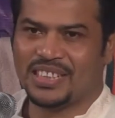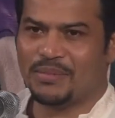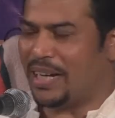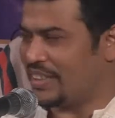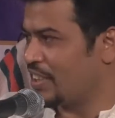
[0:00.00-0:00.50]
এই
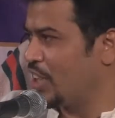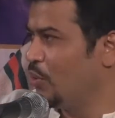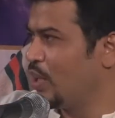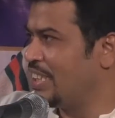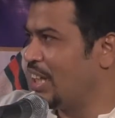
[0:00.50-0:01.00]
বাতাসে
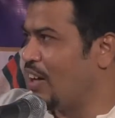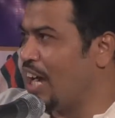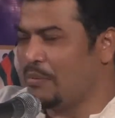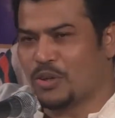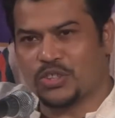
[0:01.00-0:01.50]
উড়ে যাওয়া
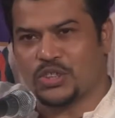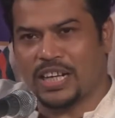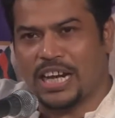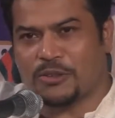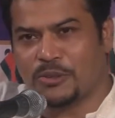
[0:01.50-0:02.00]

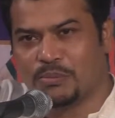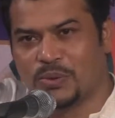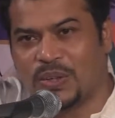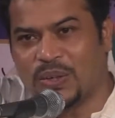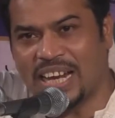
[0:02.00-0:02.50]
আবর্জনার কোনো
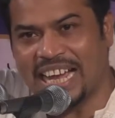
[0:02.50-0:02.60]
মূল্য